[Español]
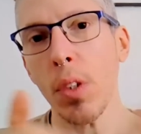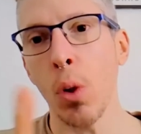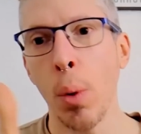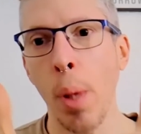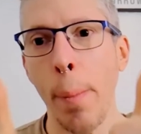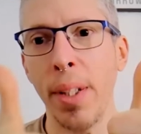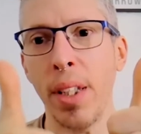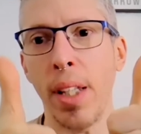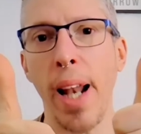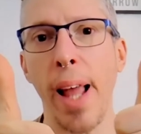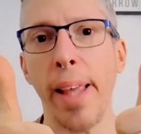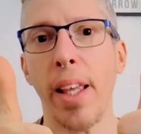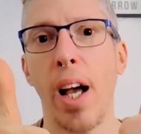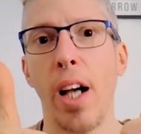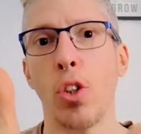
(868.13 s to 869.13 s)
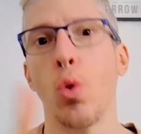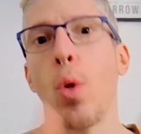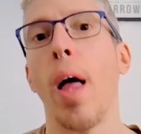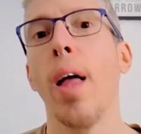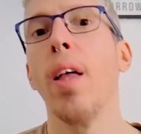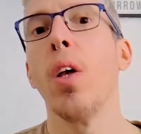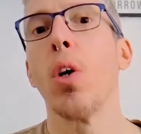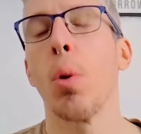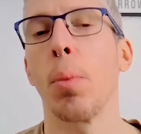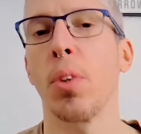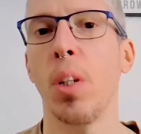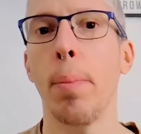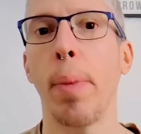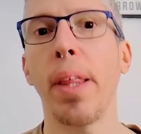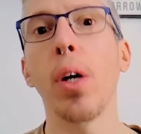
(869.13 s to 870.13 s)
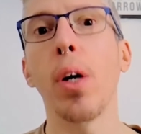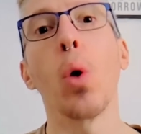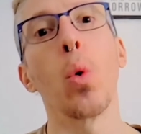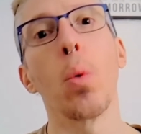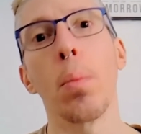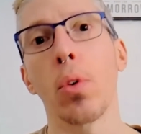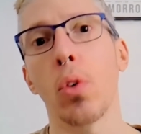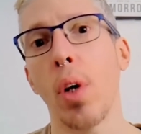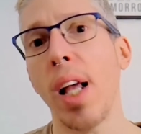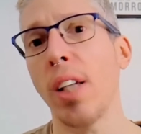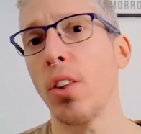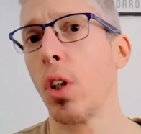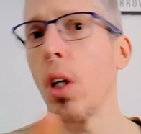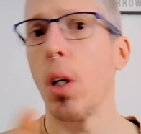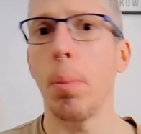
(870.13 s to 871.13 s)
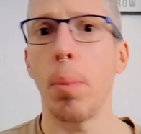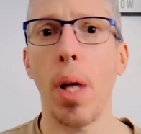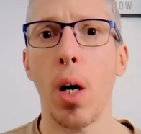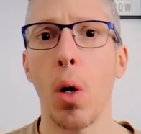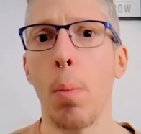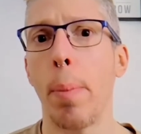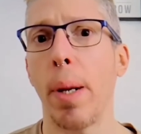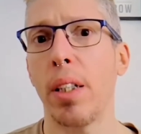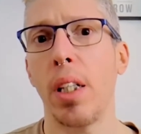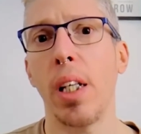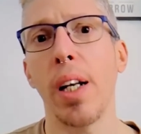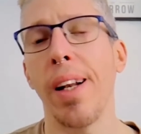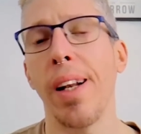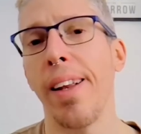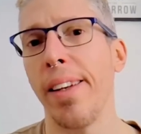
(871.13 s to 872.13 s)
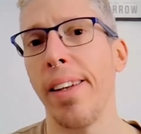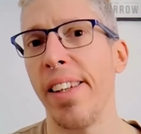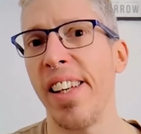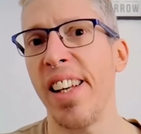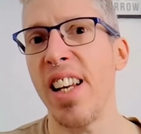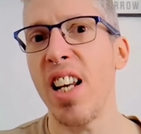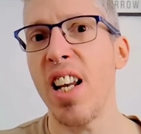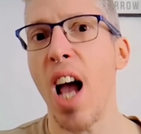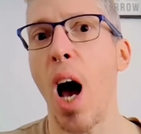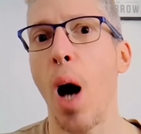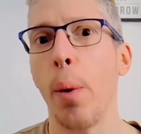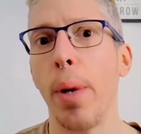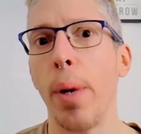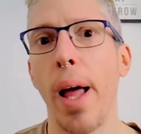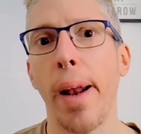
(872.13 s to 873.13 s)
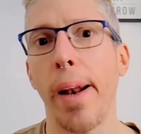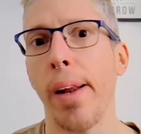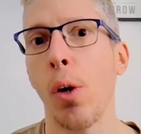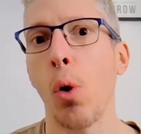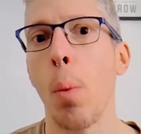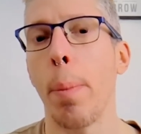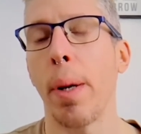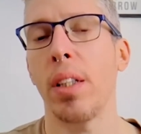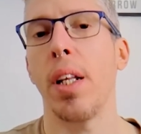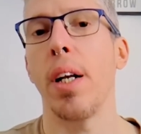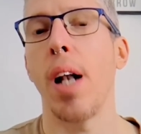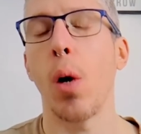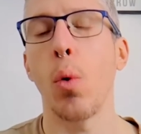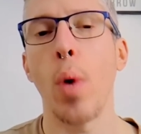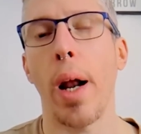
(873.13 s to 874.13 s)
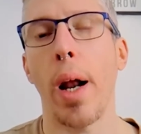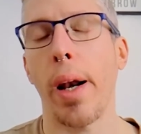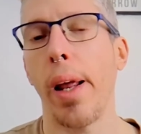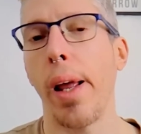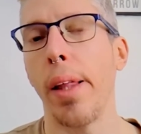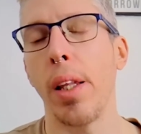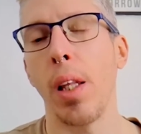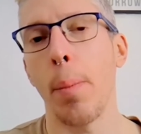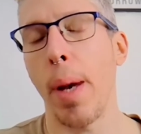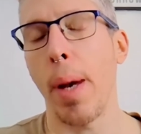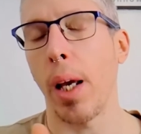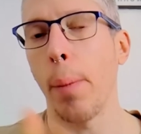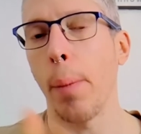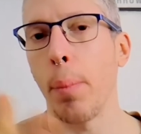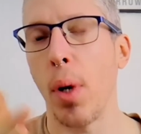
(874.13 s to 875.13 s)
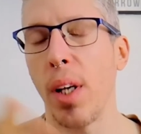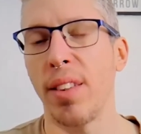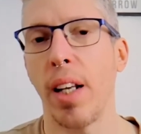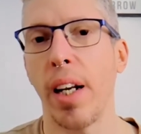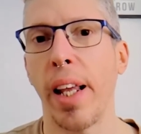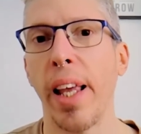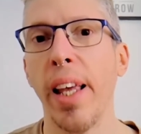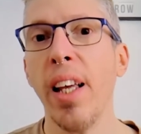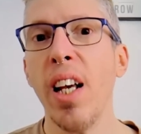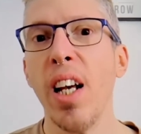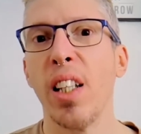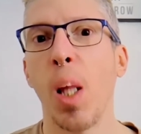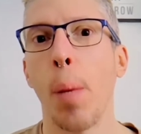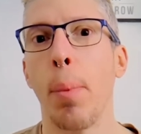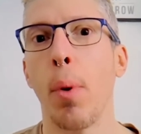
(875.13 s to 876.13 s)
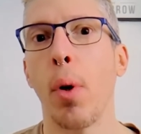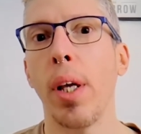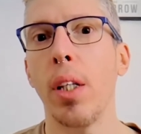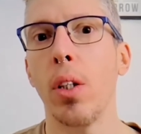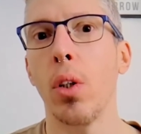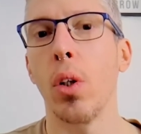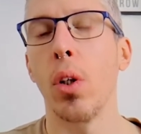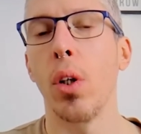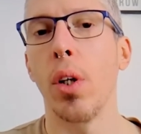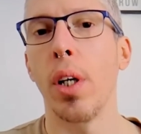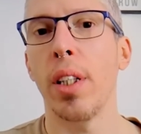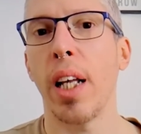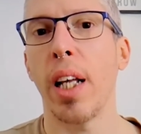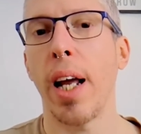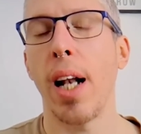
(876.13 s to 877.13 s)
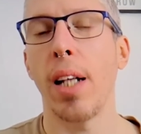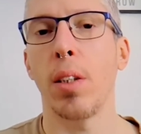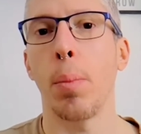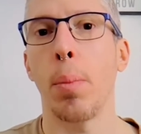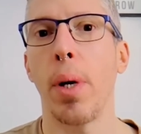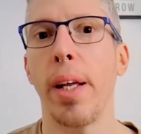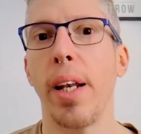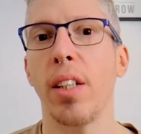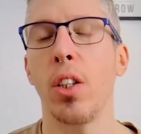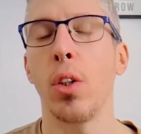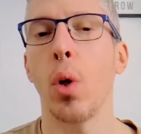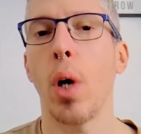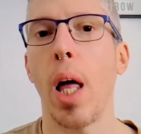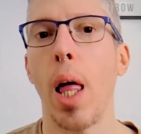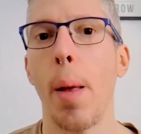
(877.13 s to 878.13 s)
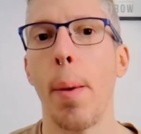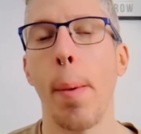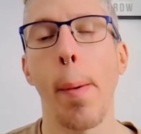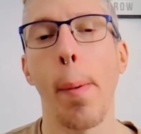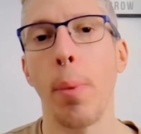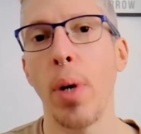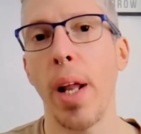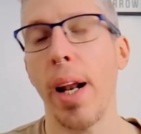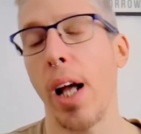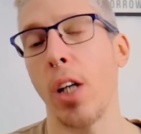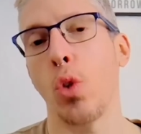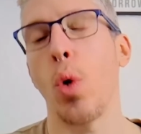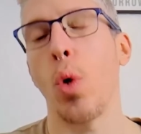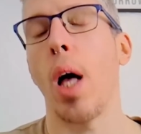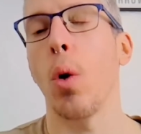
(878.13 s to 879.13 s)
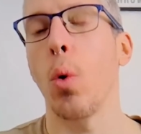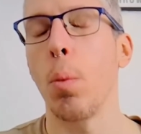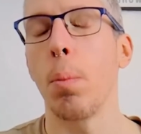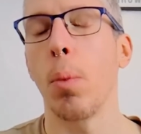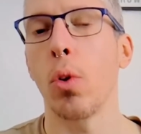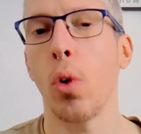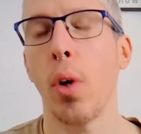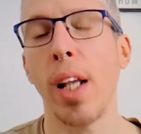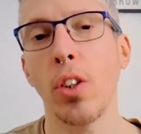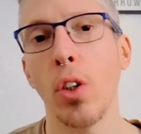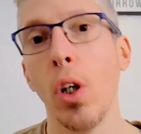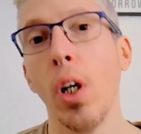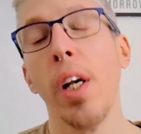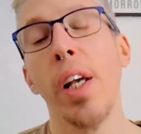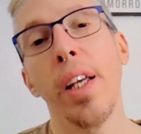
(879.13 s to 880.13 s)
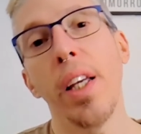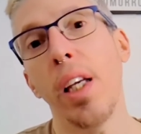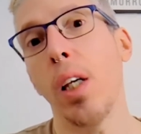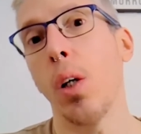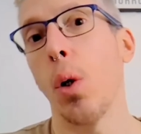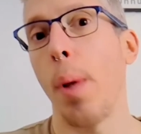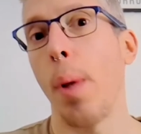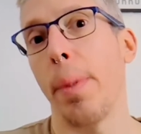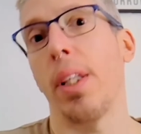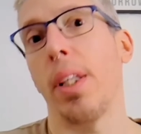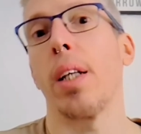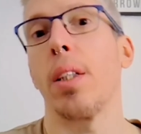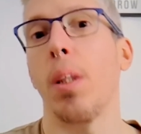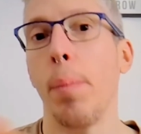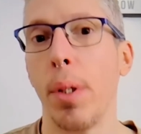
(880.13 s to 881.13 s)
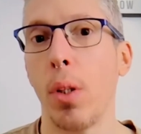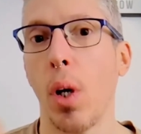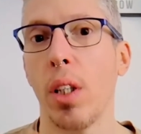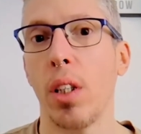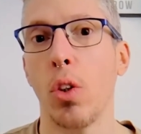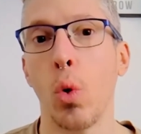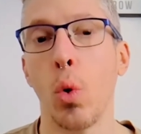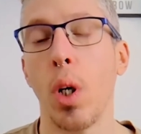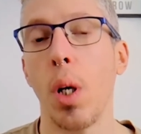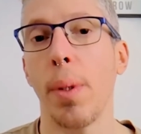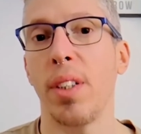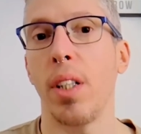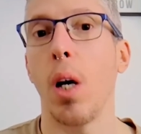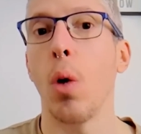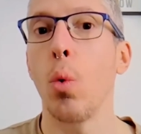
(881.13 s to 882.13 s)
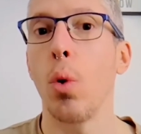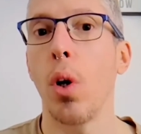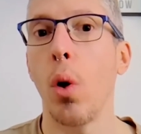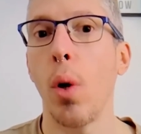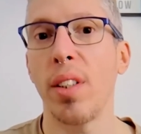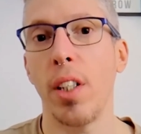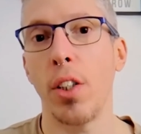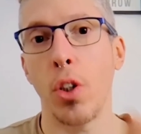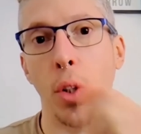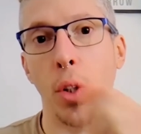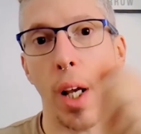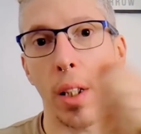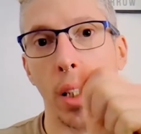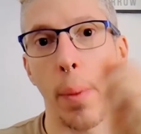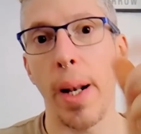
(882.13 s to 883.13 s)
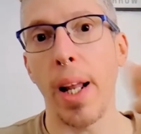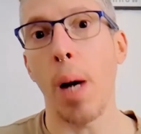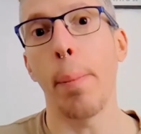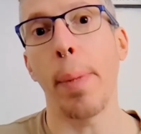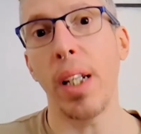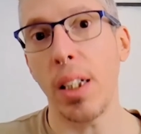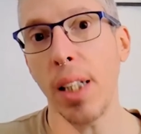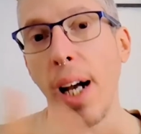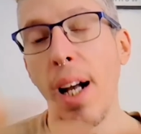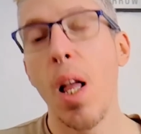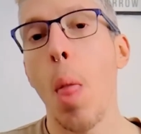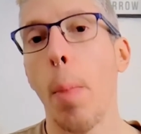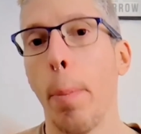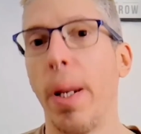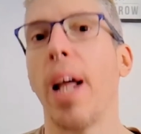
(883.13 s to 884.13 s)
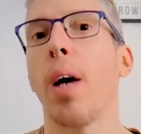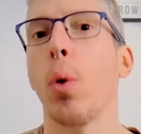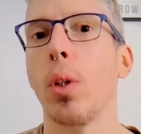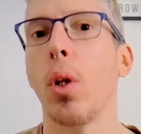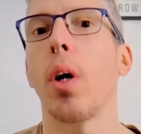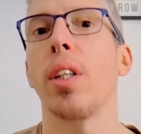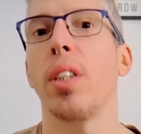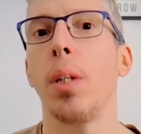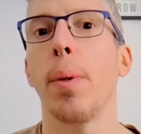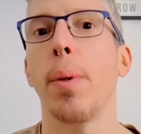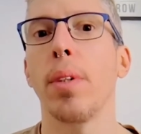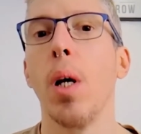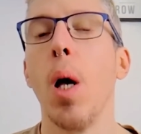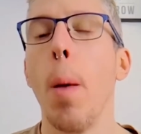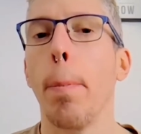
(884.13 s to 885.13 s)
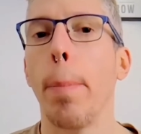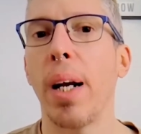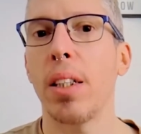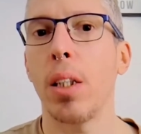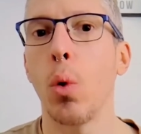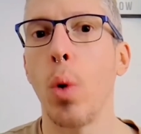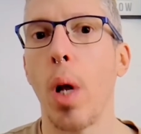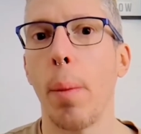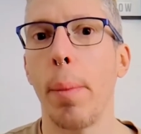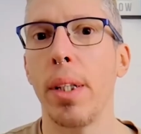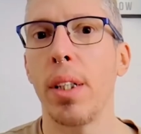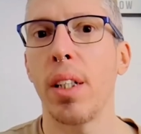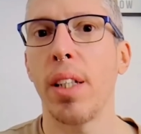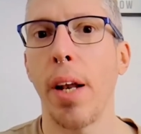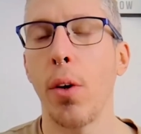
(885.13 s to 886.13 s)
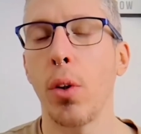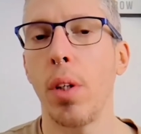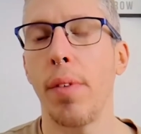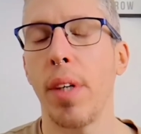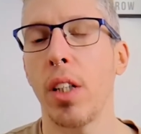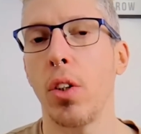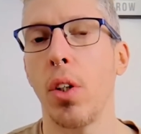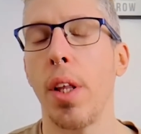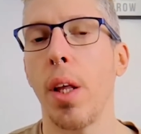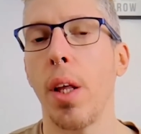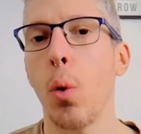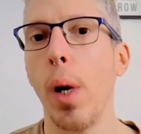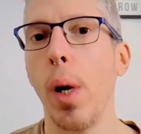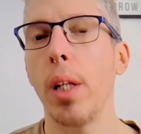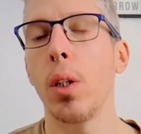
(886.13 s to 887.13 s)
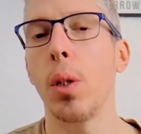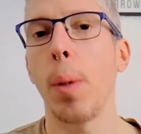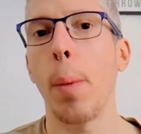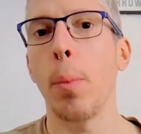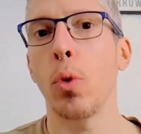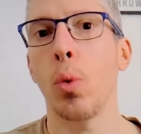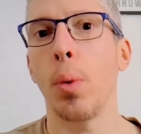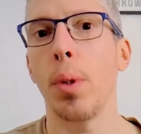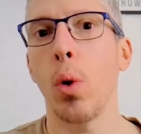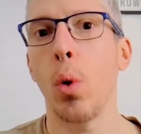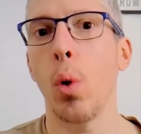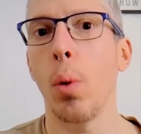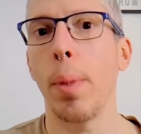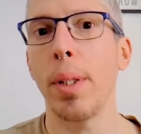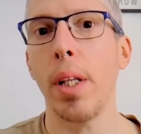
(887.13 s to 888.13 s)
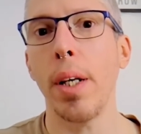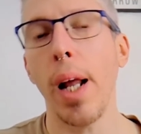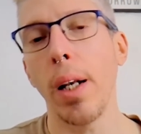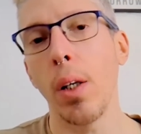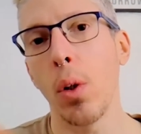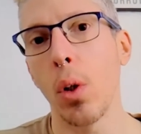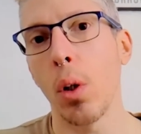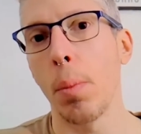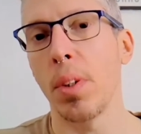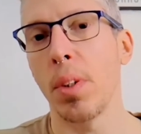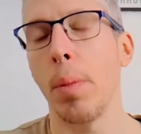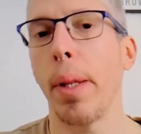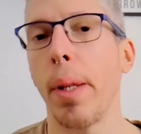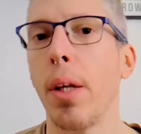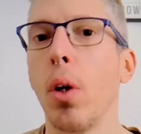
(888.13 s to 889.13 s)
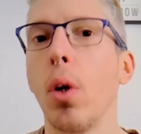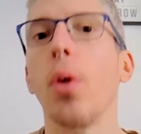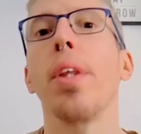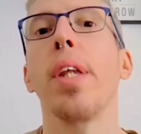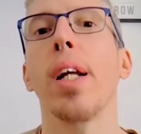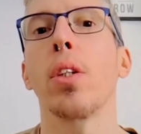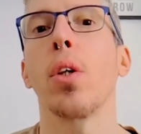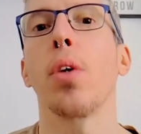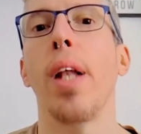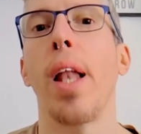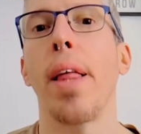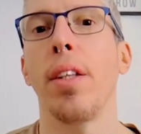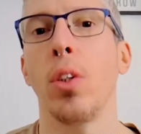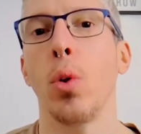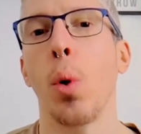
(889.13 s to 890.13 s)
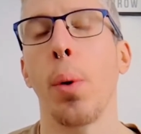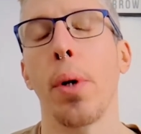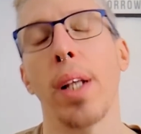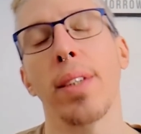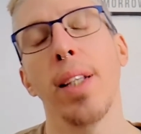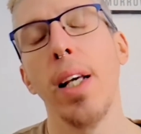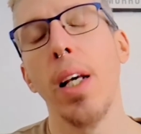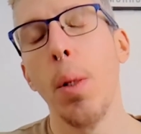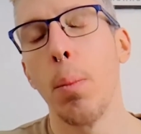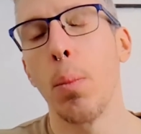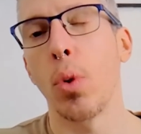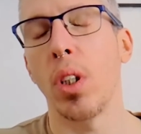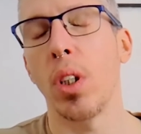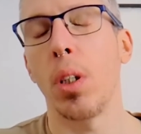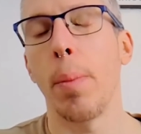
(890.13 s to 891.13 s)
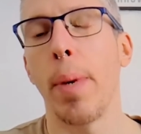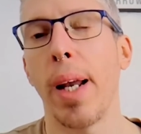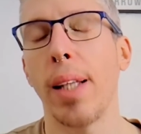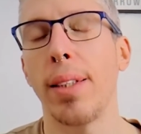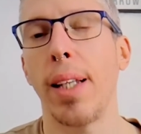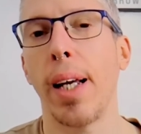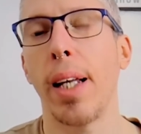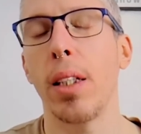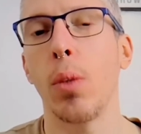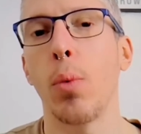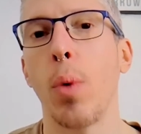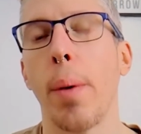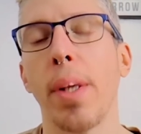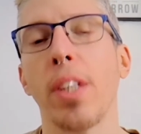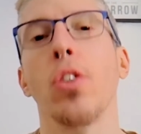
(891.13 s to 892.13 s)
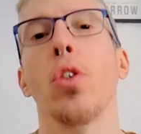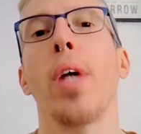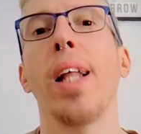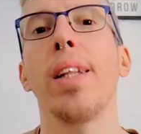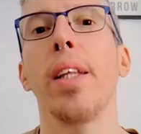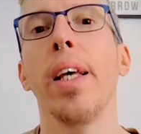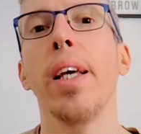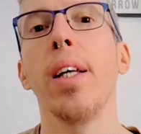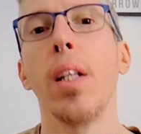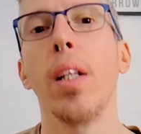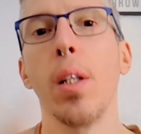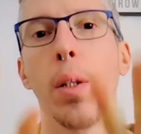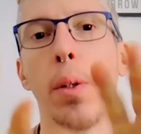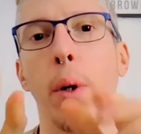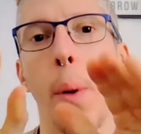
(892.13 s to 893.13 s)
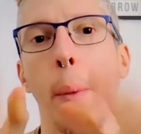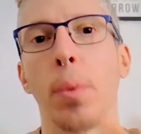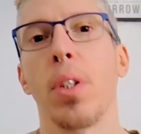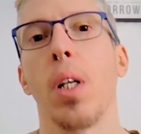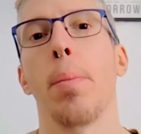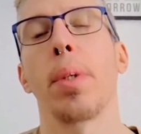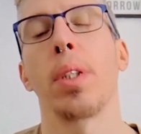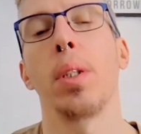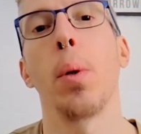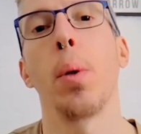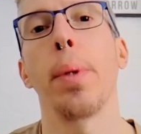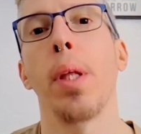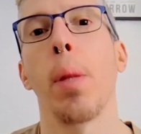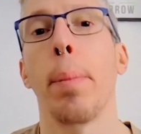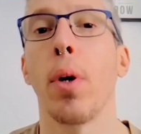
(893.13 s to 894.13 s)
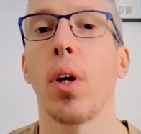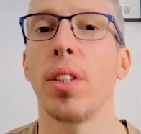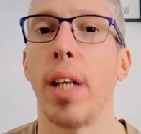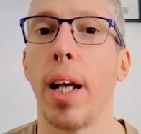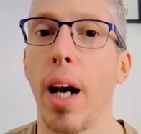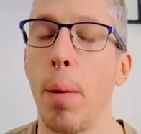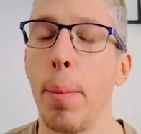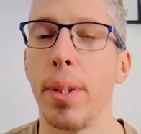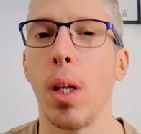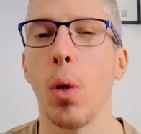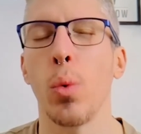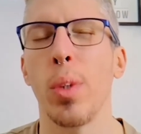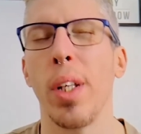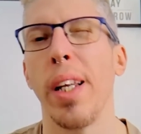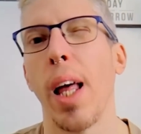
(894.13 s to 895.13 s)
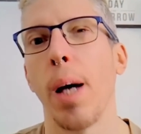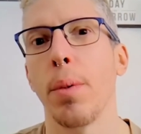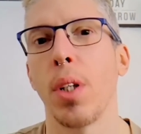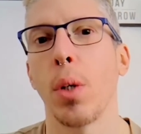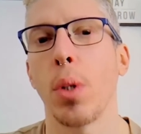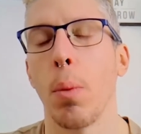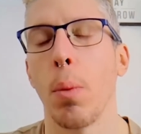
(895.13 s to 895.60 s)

Obviamente like ayuda, como siempre digo, un montonazo y que lo puedas compartir ni hablar en compartir en alguna red y demás que pueda hacer que de a poquito este canal se pueda ir haciendo cada vez más popular. Ayuda un montonazo y obviamente que te invito a que te suscribas si aún no lo has hecho y activas la campanita para cuando recibas particularmente estas notificaciones de cuando vamos subiendo nuevo material o, como siempre digo, los directos de las 19 horas. Muchísimas gracias, gente. Un abrazo grande. Nos vemos en el próximo video. Espero que sea realmente de utilidad. Chao,